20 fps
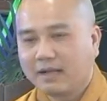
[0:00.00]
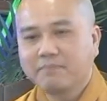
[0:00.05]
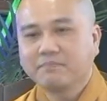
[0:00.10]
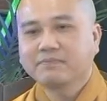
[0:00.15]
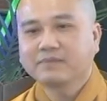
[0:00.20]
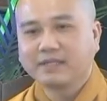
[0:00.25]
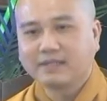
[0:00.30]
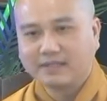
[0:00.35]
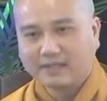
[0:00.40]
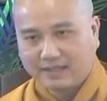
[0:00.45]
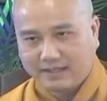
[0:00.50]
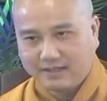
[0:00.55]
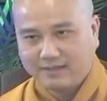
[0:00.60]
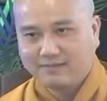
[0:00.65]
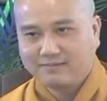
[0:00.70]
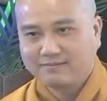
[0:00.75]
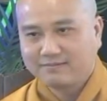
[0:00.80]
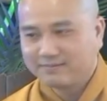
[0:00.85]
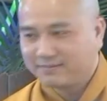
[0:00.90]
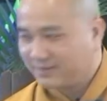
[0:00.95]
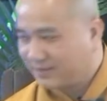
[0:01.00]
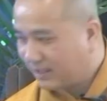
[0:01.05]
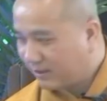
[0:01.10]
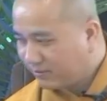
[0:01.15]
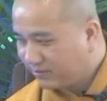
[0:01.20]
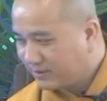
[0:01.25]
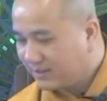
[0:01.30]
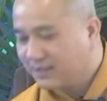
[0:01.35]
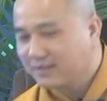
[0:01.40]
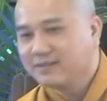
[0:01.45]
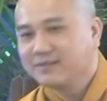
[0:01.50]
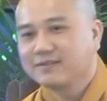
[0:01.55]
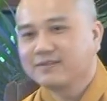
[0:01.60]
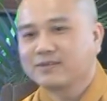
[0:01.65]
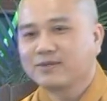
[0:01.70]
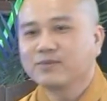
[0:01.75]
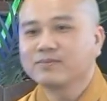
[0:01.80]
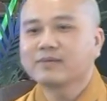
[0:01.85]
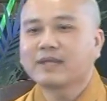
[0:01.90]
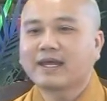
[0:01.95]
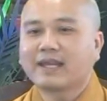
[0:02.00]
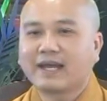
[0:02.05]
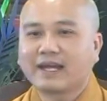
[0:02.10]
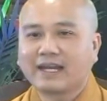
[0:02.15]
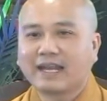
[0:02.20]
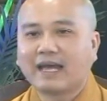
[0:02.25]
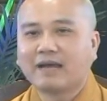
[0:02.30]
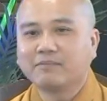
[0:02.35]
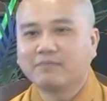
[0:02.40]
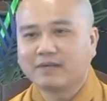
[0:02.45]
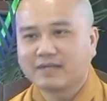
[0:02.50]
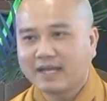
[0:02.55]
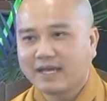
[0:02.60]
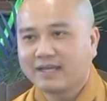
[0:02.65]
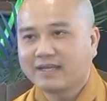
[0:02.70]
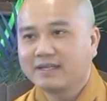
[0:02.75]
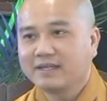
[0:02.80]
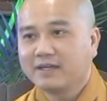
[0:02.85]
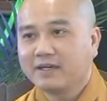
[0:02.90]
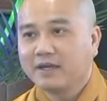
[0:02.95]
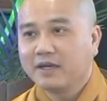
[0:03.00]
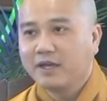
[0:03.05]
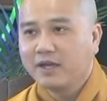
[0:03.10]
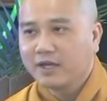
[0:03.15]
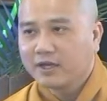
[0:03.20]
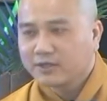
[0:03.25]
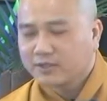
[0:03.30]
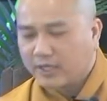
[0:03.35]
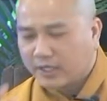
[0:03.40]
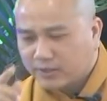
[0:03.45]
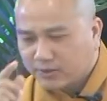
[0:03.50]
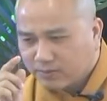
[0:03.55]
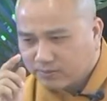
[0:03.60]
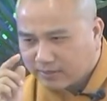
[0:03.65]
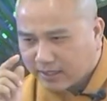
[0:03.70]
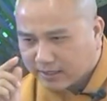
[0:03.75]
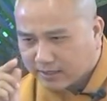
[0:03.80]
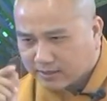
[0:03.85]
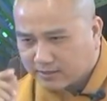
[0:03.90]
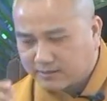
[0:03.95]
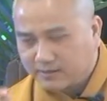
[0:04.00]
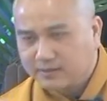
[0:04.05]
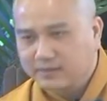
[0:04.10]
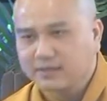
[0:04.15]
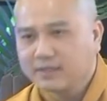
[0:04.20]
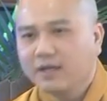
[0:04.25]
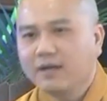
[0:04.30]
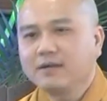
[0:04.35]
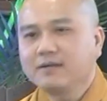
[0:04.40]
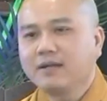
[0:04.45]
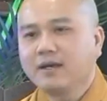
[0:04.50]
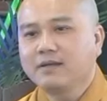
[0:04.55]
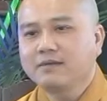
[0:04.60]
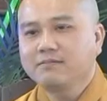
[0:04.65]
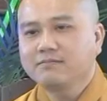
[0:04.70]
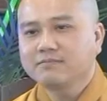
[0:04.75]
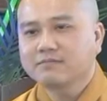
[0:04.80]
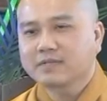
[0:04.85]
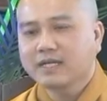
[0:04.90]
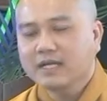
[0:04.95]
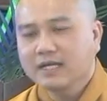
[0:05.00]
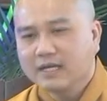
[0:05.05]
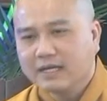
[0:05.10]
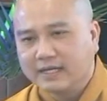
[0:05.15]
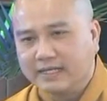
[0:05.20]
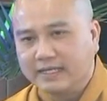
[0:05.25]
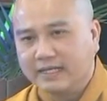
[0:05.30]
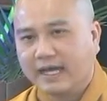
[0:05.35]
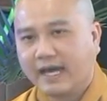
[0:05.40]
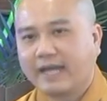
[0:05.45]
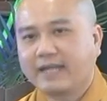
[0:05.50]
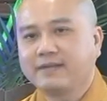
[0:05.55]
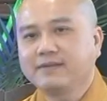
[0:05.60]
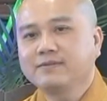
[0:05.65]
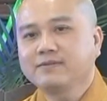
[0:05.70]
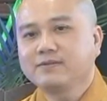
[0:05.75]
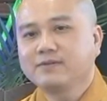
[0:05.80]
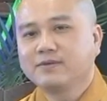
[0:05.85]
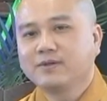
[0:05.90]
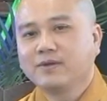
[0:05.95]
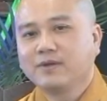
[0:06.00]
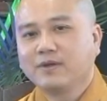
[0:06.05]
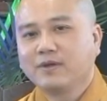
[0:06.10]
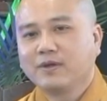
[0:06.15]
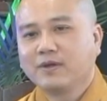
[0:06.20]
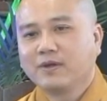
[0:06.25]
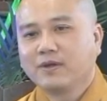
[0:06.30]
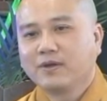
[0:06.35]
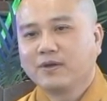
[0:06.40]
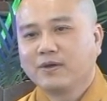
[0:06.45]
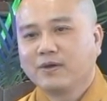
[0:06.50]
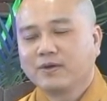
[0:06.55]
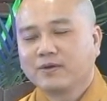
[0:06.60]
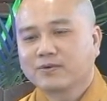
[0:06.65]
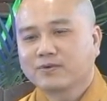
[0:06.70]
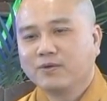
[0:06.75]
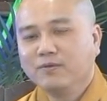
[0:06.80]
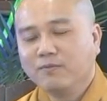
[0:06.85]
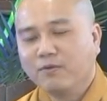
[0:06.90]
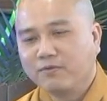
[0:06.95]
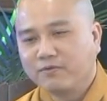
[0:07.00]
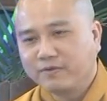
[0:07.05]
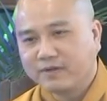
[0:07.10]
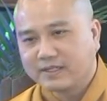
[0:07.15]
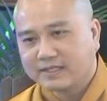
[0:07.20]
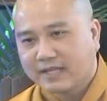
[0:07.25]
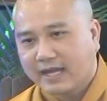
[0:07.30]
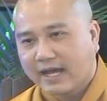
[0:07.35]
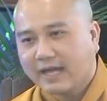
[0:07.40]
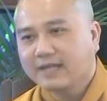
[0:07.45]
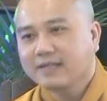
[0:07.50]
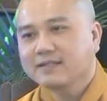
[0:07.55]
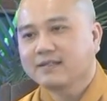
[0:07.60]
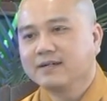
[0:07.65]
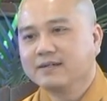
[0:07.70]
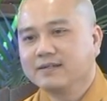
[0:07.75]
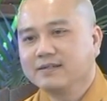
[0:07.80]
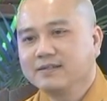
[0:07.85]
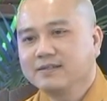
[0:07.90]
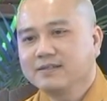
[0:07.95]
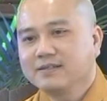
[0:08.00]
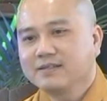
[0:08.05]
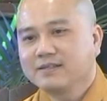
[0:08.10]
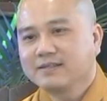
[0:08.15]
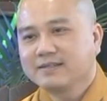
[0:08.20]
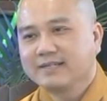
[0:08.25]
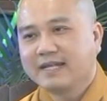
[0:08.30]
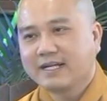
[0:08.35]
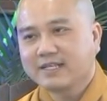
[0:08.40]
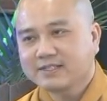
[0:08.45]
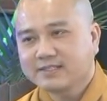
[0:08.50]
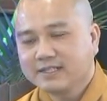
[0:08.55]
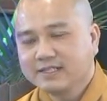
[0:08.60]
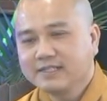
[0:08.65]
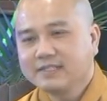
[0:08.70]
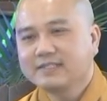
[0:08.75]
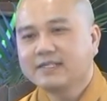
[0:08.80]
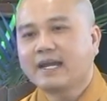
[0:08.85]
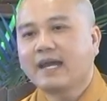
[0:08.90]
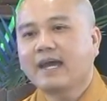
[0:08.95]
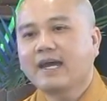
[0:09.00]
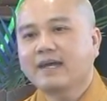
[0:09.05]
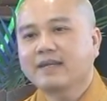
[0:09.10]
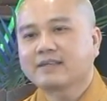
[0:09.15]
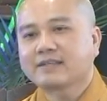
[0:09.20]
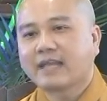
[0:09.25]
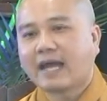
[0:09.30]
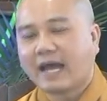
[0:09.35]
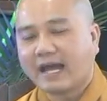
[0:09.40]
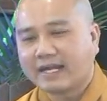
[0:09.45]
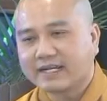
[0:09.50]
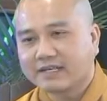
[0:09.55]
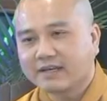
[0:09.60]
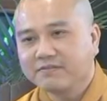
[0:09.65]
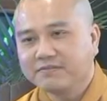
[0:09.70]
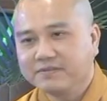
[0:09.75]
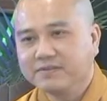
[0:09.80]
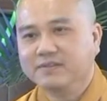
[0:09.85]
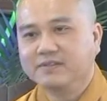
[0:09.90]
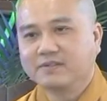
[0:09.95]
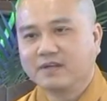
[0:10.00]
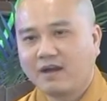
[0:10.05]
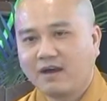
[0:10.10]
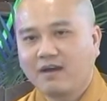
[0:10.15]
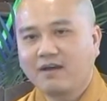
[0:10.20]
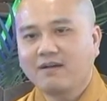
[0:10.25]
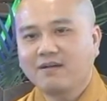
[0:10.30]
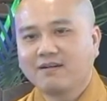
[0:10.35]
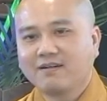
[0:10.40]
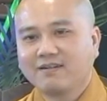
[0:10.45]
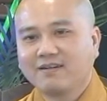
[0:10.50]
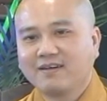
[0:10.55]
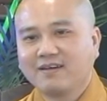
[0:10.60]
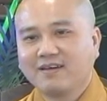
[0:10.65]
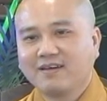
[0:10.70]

Lâm Tỳ Ni giống như chúng ta đang làm ở đây, để chúng ta tưởng nhớ đến cái hình ảnh của một vị thái tử đã sinh ra tại cái vườn đó.